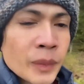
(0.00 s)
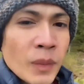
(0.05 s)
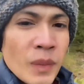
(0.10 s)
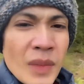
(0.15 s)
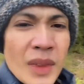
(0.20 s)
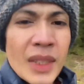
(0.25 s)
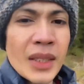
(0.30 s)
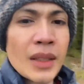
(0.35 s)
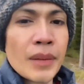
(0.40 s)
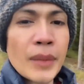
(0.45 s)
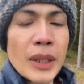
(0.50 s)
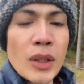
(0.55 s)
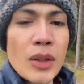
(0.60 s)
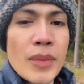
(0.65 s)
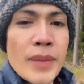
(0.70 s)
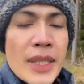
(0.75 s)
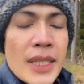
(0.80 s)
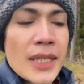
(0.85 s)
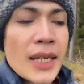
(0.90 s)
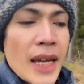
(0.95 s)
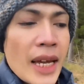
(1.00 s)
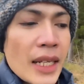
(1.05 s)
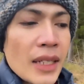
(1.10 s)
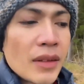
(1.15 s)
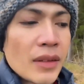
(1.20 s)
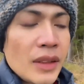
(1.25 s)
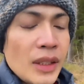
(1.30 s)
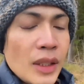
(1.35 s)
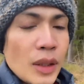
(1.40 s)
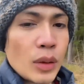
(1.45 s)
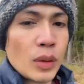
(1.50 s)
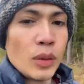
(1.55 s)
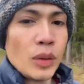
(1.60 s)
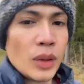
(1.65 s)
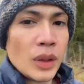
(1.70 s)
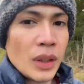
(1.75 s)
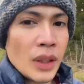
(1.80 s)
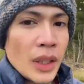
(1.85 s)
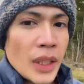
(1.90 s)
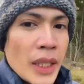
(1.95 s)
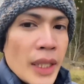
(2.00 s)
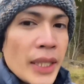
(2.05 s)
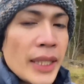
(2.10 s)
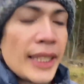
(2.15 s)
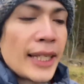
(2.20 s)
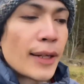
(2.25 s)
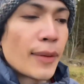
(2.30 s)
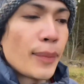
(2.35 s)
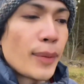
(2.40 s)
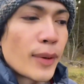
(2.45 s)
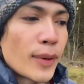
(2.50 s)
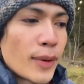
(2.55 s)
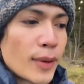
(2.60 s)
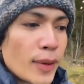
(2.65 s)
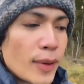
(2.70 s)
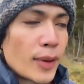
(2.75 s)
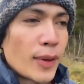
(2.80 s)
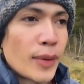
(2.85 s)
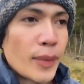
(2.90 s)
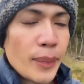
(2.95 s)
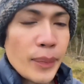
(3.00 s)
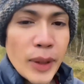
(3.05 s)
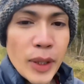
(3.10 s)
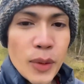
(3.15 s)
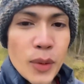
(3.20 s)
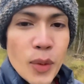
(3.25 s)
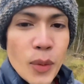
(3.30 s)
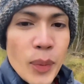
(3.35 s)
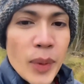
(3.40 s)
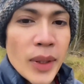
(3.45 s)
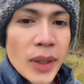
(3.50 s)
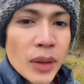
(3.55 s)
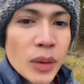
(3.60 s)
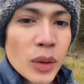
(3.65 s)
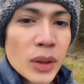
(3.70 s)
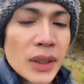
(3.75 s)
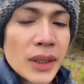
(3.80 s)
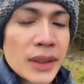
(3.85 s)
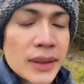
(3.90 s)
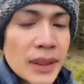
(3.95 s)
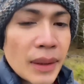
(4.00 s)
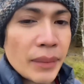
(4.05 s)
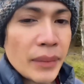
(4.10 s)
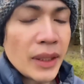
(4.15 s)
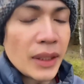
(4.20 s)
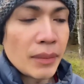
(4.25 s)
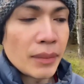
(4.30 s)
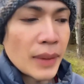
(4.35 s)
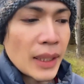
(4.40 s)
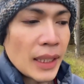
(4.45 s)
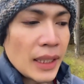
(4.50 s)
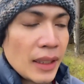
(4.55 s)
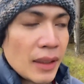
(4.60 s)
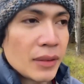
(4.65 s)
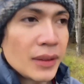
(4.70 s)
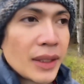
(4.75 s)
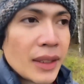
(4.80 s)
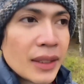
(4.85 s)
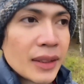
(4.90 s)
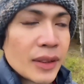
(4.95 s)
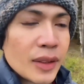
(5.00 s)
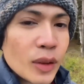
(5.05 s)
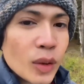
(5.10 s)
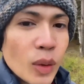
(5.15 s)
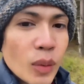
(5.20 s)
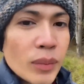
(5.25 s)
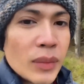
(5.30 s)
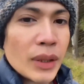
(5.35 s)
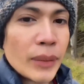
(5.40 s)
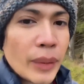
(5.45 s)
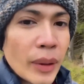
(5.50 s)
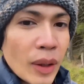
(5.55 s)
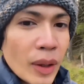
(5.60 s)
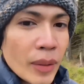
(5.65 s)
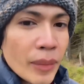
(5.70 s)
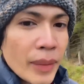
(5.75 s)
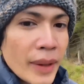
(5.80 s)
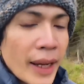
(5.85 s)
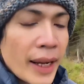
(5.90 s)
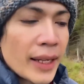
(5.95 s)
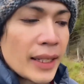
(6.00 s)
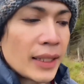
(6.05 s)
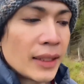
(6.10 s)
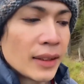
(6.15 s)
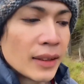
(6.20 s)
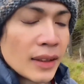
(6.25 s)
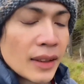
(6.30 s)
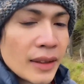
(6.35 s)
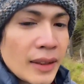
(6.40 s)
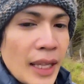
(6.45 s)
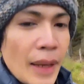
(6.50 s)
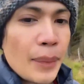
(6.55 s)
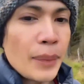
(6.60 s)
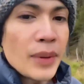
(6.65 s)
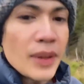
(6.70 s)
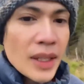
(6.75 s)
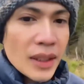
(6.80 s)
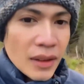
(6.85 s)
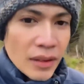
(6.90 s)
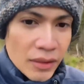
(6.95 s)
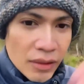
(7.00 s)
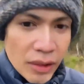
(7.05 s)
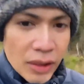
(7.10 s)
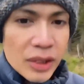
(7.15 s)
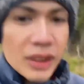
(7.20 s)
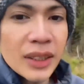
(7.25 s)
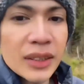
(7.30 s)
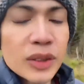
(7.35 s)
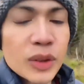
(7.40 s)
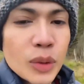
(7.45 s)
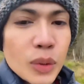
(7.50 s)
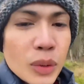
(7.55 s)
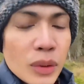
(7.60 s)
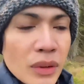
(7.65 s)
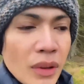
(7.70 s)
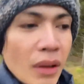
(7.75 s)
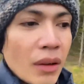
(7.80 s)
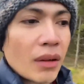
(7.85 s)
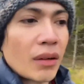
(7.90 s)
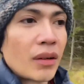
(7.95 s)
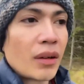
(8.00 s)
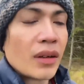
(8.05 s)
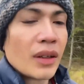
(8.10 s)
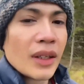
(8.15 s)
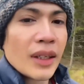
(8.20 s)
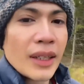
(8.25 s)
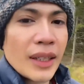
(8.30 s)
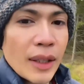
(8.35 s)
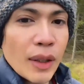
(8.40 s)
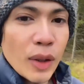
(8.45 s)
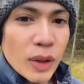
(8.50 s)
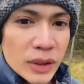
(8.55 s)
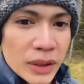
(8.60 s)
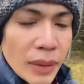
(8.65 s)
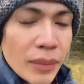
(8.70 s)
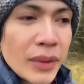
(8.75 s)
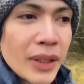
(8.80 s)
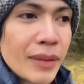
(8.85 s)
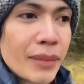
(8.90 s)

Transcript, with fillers: อืมมันก็ไม่ใช่แล้วเดี๋ยวเดี๋ยวพอไปดูเพื่อนคนที่สำเร็จมาแล้วเนี่ยลงมือพร้อมกัน แต่เพื่อนก็เขายังสู้ต่อ แล้วเขาสำเร็จ